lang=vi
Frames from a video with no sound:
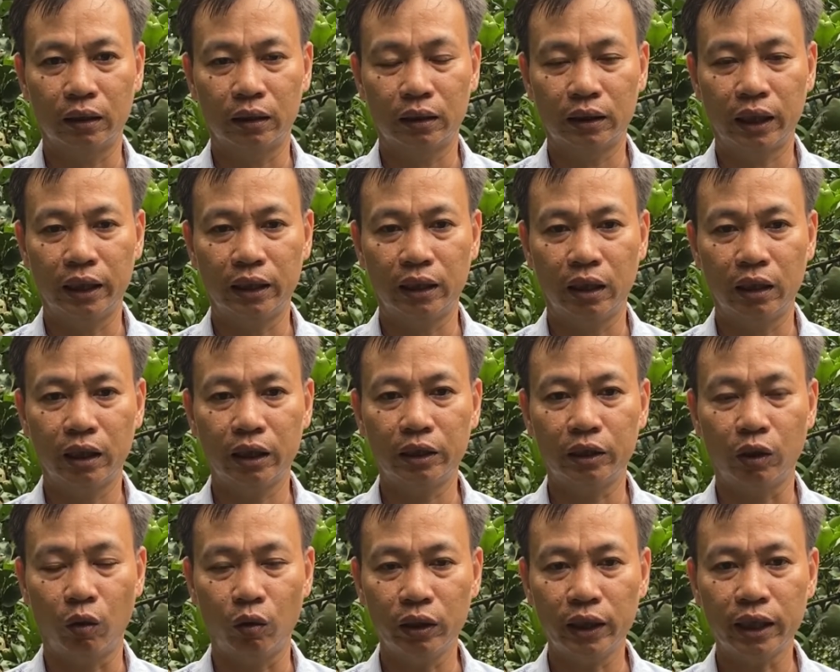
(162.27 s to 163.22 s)
xây dựng cái
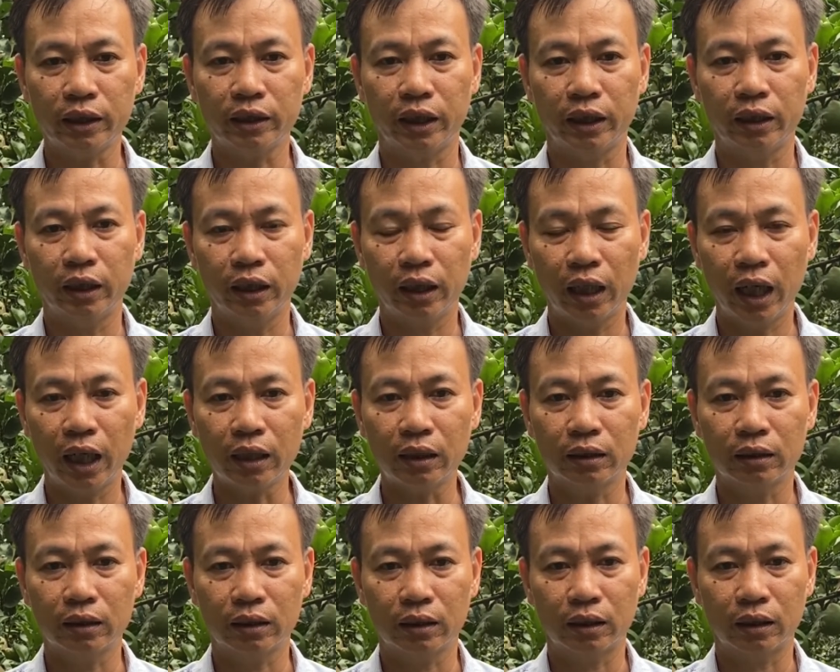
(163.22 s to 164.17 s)
chuỗi giá trị liên kết
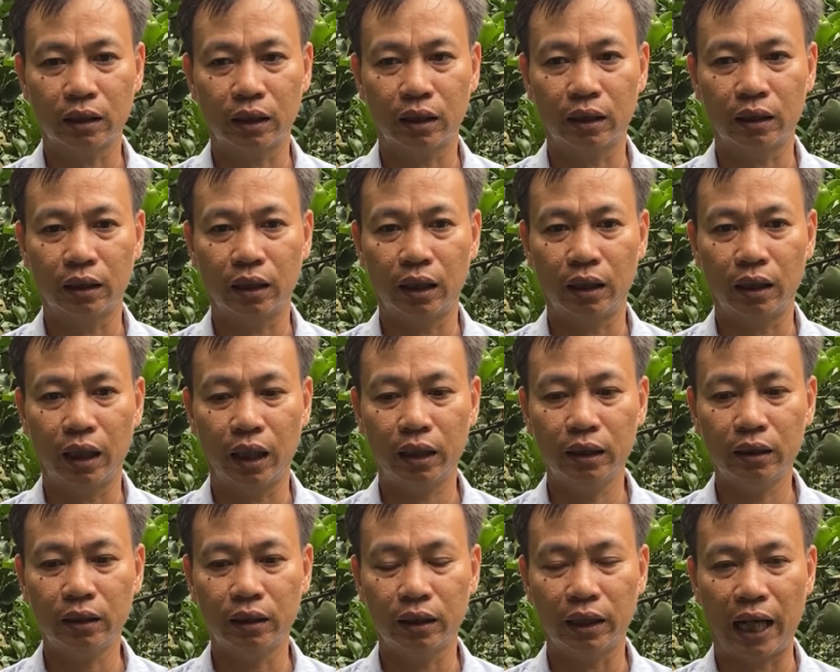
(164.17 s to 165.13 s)
à,
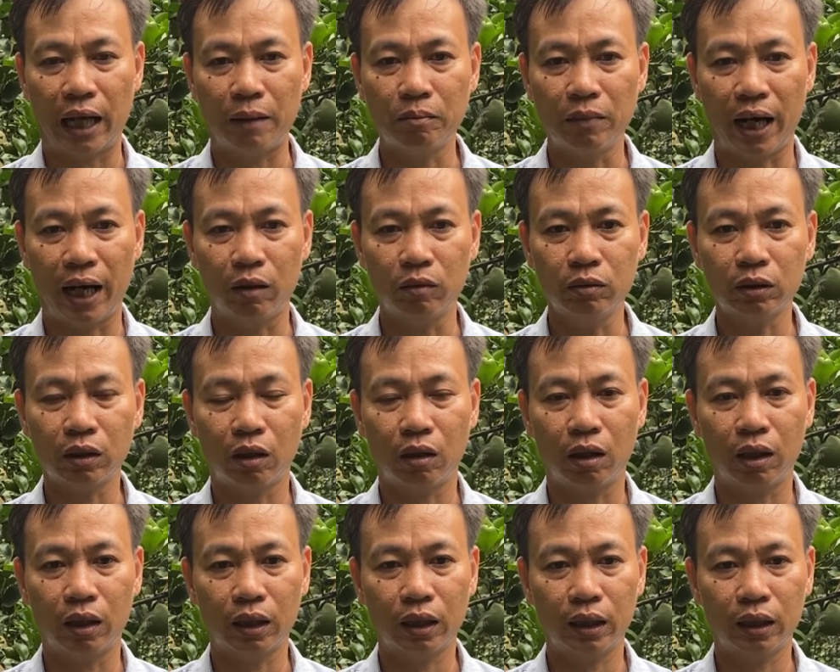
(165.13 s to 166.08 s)
để đảm bảo
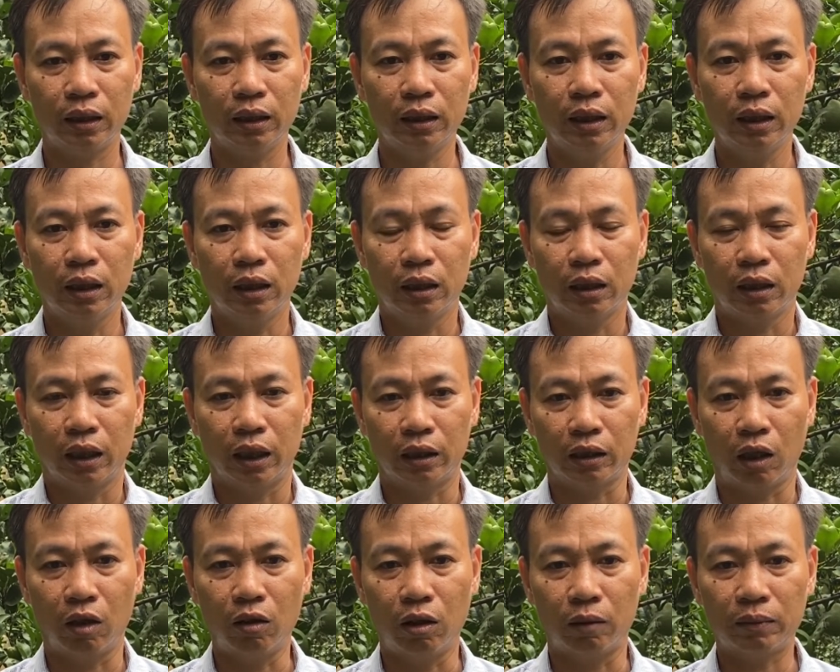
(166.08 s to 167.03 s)
cho cái à,
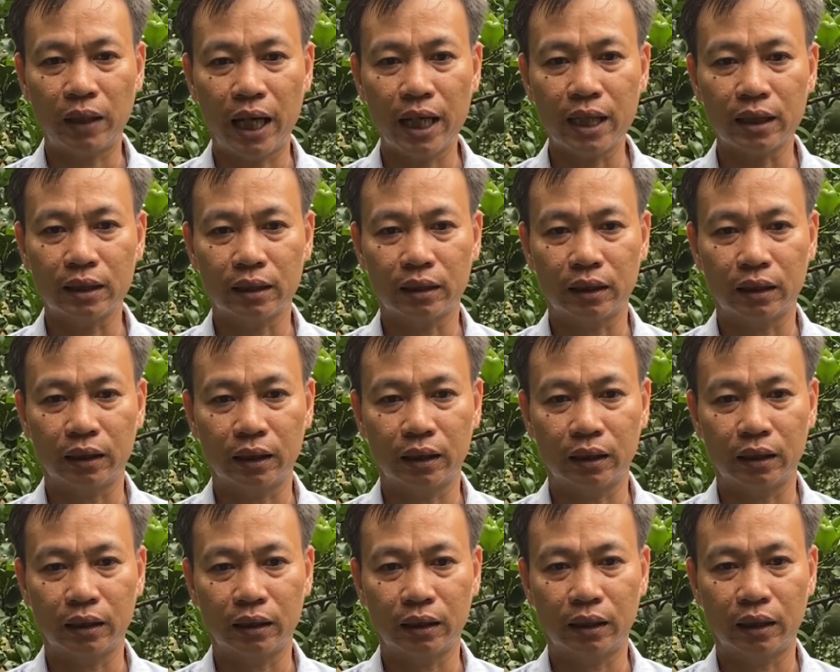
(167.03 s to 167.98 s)
tổ hợp tác
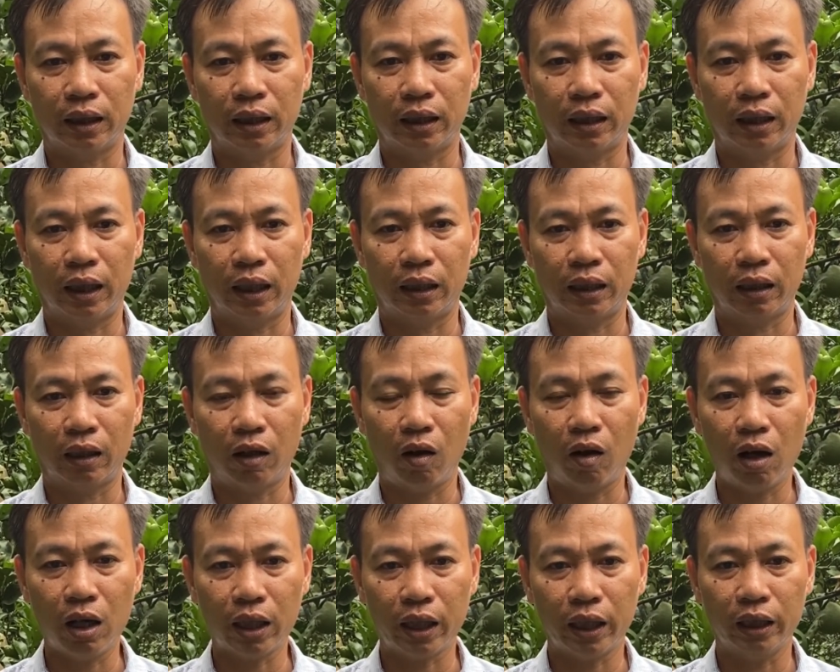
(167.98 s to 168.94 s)
ờ, là là
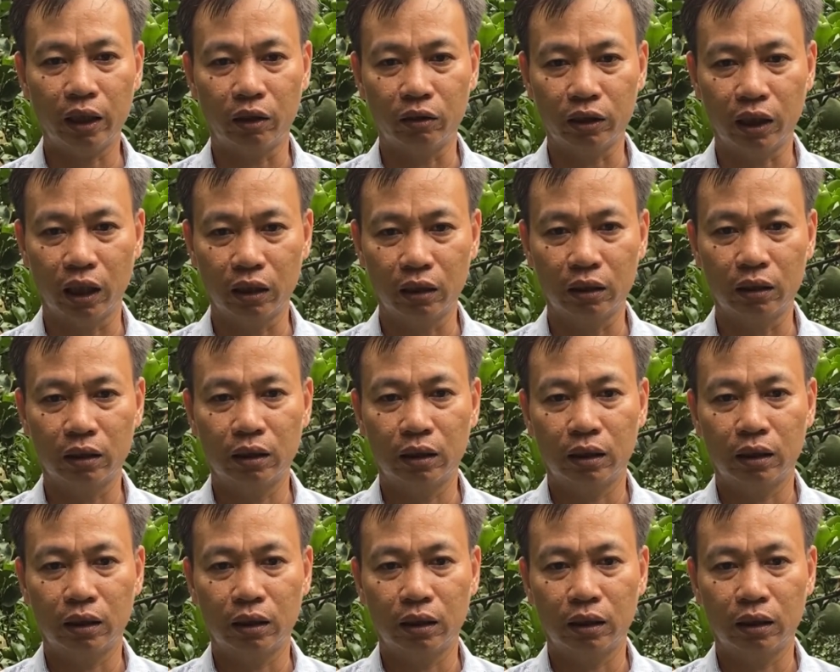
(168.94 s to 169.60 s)
có cái lợi nhuận